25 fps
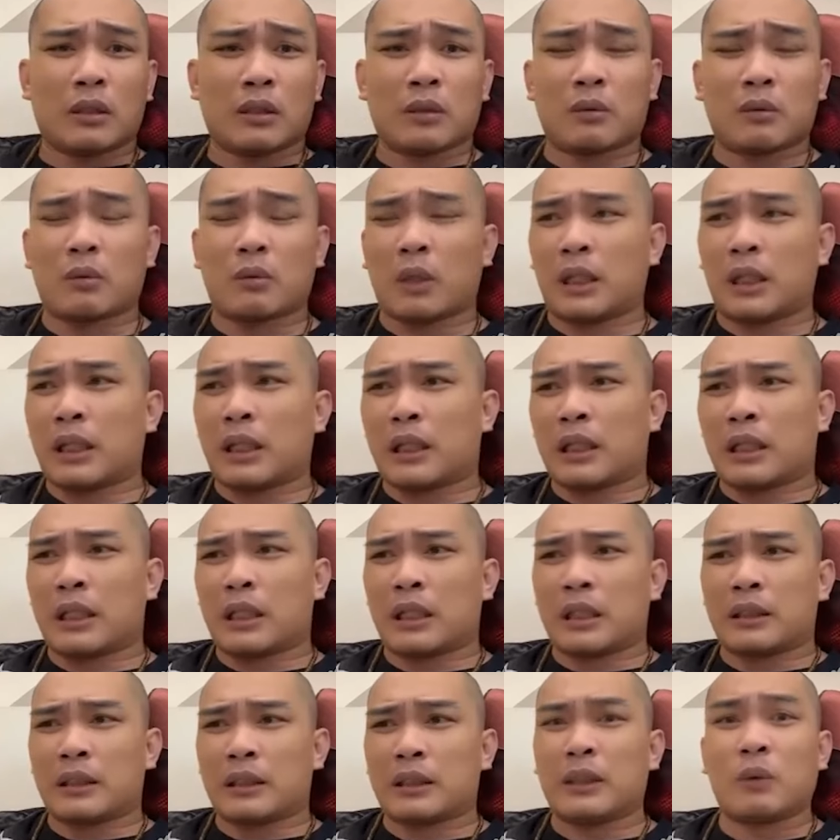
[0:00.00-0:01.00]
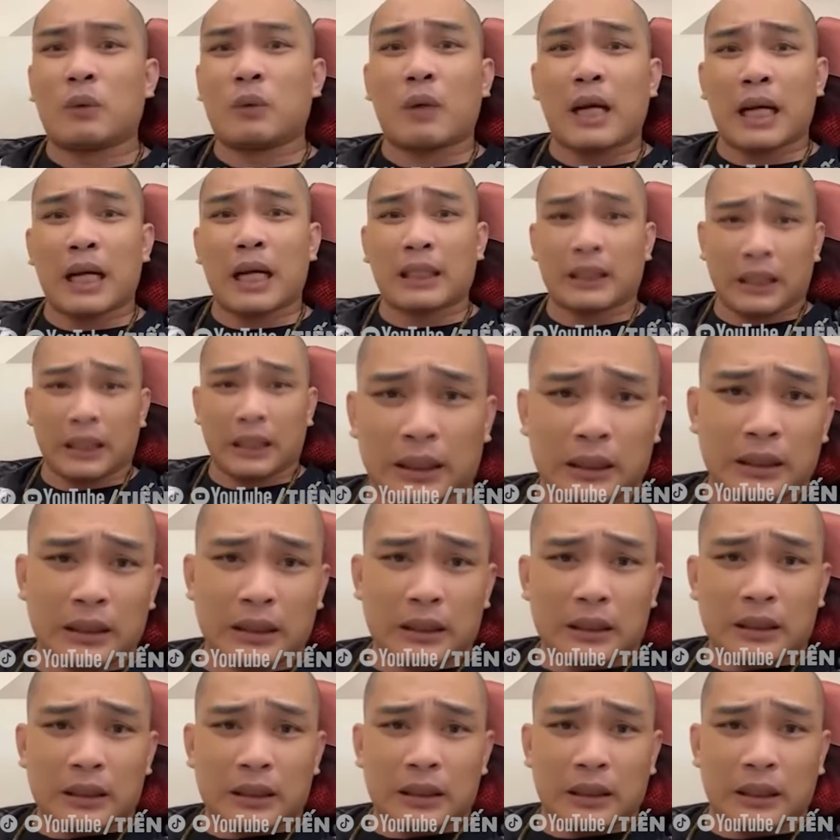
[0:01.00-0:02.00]
gọi là là là, gì quá nhá
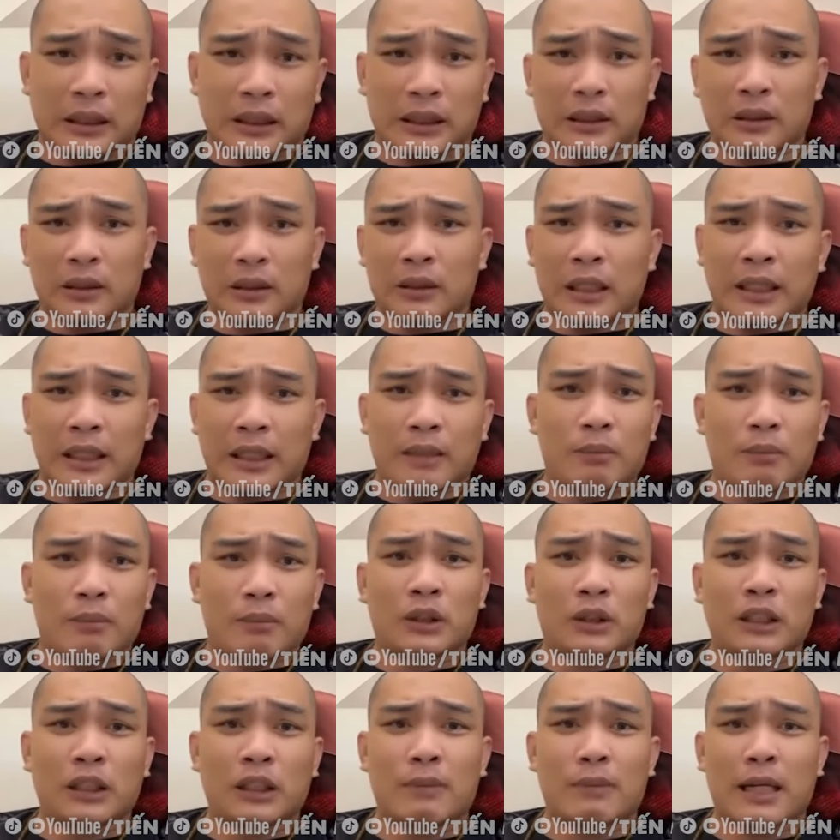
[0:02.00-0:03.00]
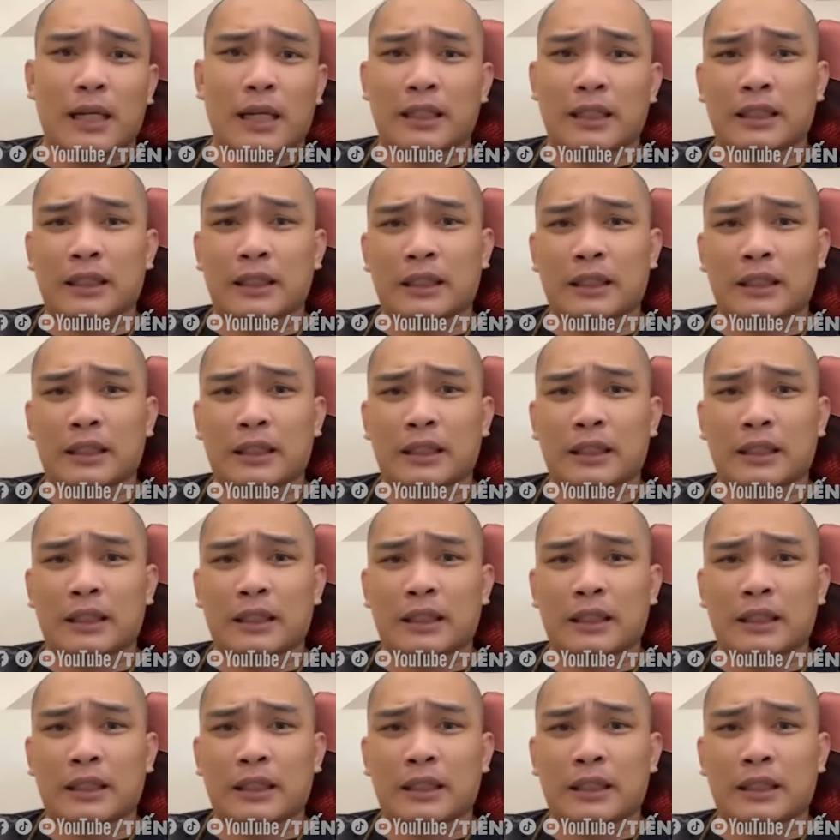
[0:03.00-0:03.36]
đấy anh em mua zipman đấy nhá